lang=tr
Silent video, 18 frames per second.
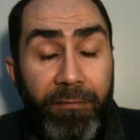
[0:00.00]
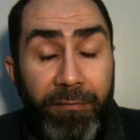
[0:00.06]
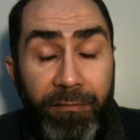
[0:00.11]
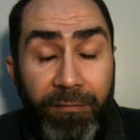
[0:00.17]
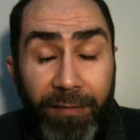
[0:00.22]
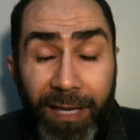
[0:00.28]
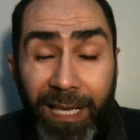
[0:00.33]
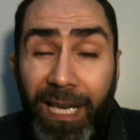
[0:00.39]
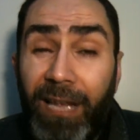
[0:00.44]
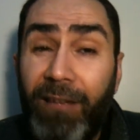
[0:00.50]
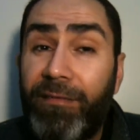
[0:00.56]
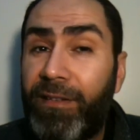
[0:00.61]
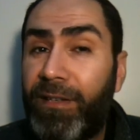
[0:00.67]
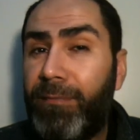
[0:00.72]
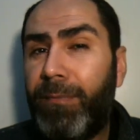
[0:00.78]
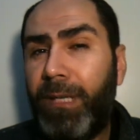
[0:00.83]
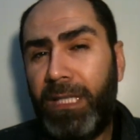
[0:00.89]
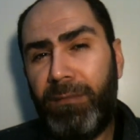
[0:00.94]
velev
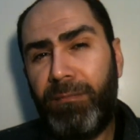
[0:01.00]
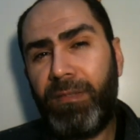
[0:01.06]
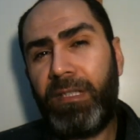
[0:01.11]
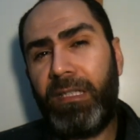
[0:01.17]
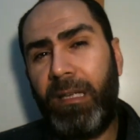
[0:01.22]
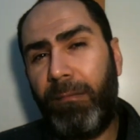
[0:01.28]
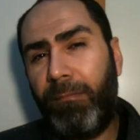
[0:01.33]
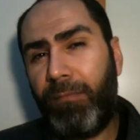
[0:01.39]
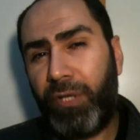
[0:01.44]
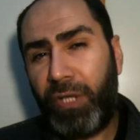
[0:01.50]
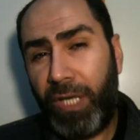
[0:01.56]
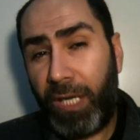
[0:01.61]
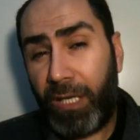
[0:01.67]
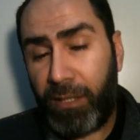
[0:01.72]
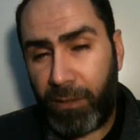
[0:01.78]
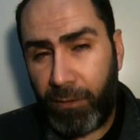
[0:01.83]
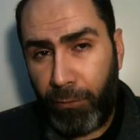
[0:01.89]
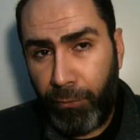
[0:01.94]
ki malımızdan bir şey
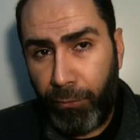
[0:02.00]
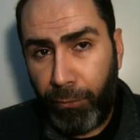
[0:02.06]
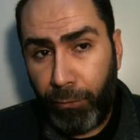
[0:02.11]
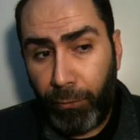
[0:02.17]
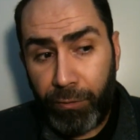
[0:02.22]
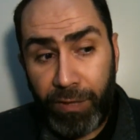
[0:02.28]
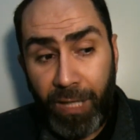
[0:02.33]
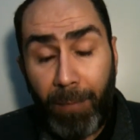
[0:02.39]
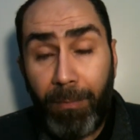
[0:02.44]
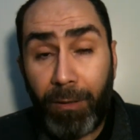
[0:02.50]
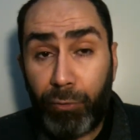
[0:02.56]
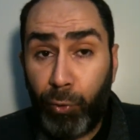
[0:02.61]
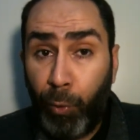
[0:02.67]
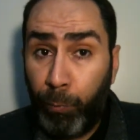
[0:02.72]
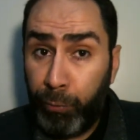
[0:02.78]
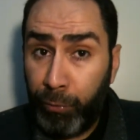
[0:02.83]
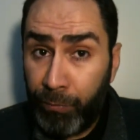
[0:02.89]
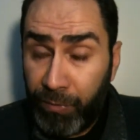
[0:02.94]
eksiliyor olsa ama
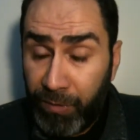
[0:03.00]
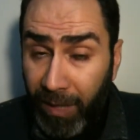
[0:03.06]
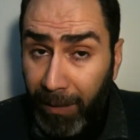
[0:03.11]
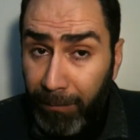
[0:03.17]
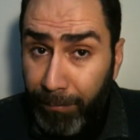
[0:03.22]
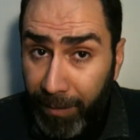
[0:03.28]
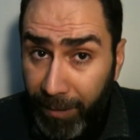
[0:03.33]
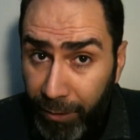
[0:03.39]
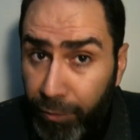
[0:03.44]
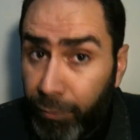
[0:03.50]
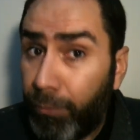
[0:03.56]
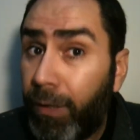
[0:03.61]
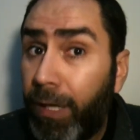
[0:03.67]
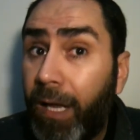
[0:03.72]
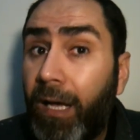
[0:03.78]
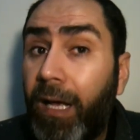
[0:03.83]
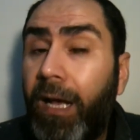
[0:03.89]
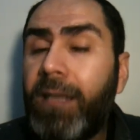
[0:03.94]
toplumsal barış
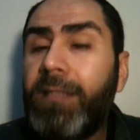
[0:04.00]
olarak